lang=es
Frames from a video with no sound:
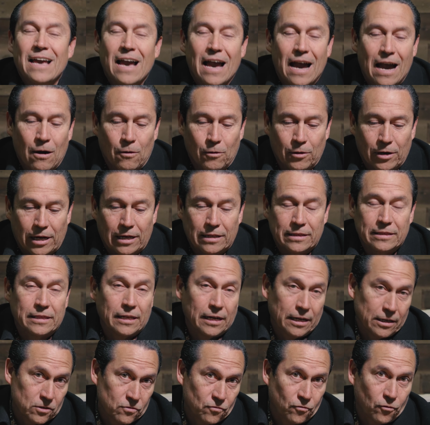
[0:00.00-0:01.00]
Ahora,
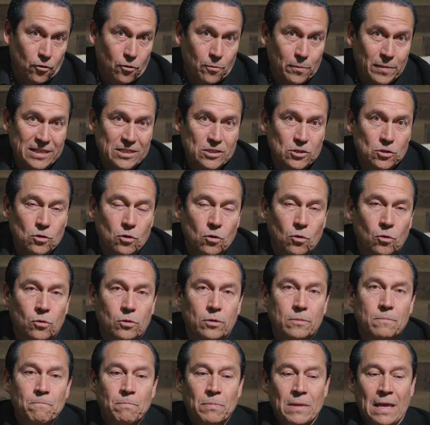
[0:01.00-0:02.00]

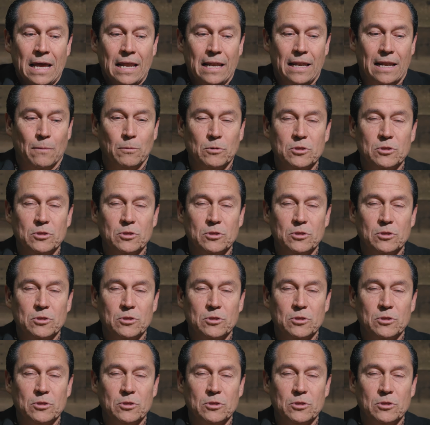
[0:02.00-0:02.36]
transformación. La